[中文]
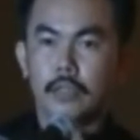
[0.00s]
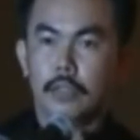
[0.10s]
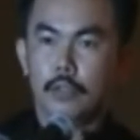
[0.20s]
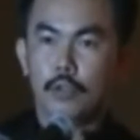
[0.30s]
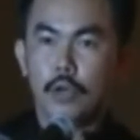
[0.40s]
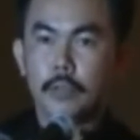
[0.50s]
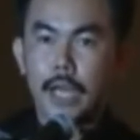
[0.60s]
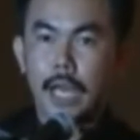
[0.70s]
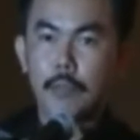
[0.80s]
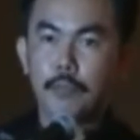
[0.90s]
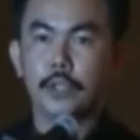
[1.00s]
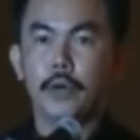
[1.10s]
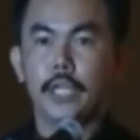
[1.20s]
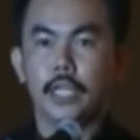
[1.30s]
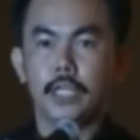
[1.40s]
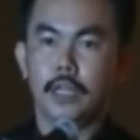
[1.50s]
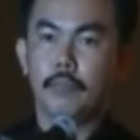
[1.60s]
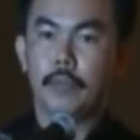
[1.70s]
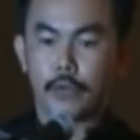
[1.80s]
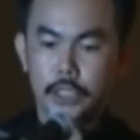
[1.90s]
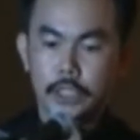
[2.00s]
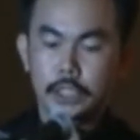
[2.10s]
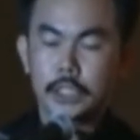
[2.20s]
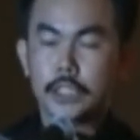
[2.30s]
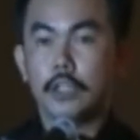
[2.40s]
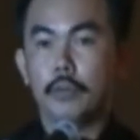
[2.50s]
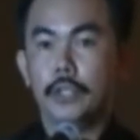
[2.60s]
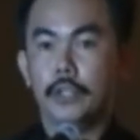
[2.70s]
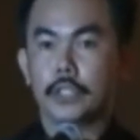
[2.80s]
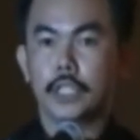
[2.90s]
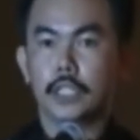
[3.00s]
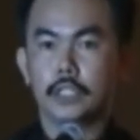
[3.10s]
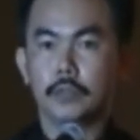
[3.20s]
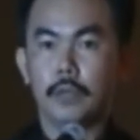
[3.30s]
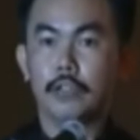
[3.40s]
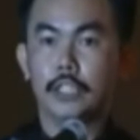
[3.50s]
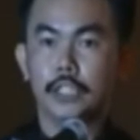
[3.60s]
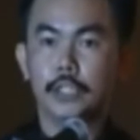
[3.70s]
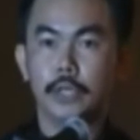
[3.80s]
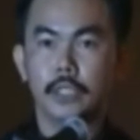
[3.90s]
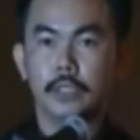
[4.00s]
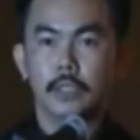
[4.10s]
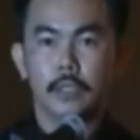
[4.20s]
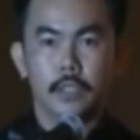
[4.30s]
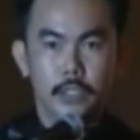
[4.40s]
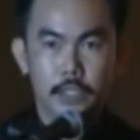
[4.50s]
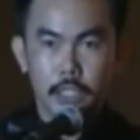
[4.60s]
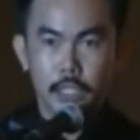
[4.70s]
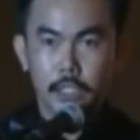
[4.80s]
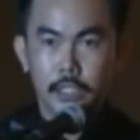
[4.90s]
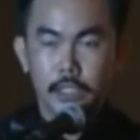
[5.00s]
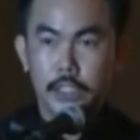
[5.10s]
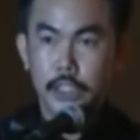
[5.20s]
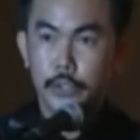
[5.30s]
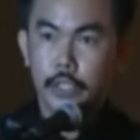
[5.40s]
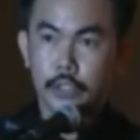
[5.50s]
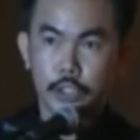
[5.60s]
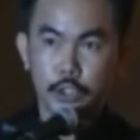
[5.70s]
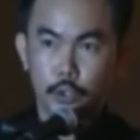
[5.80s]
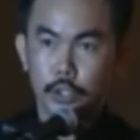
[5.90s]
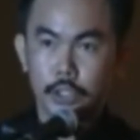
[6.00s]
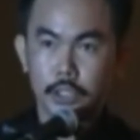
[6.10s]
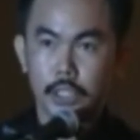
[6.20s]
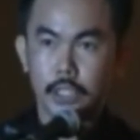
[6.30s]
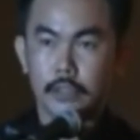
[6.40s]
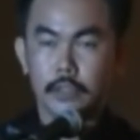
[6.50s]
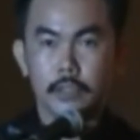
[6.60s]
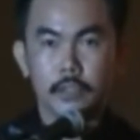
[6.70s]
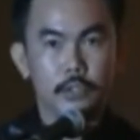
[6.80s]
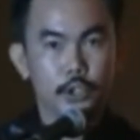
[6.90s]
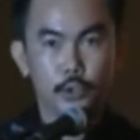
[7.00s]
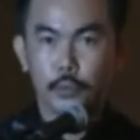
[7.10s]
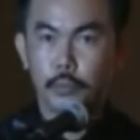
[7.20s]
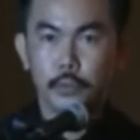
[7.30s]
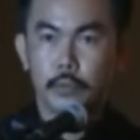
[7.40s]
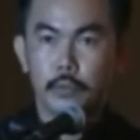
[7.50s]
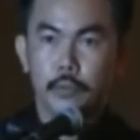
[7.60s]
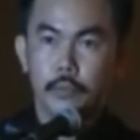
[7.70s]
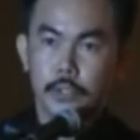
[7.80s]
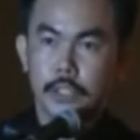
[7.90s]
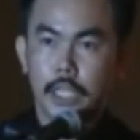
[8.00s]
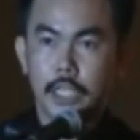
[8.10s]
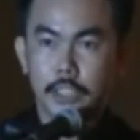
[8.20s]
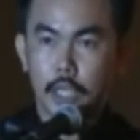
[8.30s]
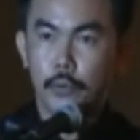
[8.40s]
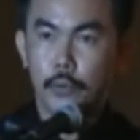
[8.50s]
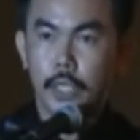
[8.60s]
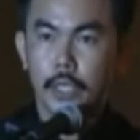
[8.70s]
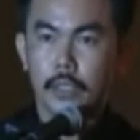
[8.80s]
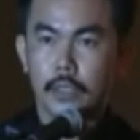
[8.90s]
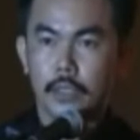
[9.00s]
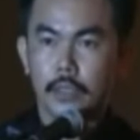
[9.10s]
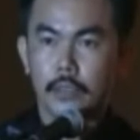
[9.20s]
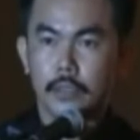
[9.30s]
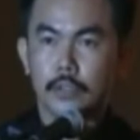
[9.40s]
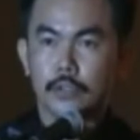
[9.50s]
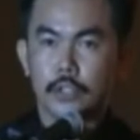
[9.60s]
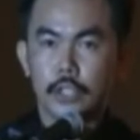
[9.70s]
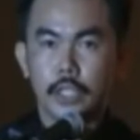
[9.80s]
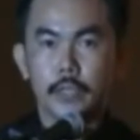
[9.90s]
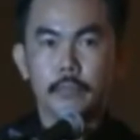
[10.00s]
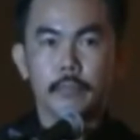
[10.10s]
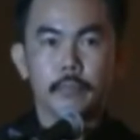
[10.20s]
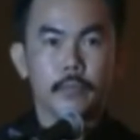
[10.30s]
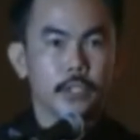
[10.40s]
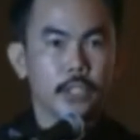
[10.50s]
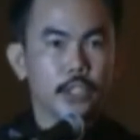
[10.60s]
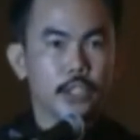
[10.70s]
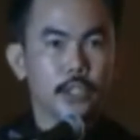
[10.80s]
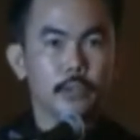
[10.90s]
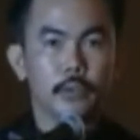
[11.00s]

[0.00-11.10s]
如果你们还不是会员的呢，没关系，今天我们有这个这么好的机会，记得机会有时错失了，就再也找不回了啊！所以呢，在此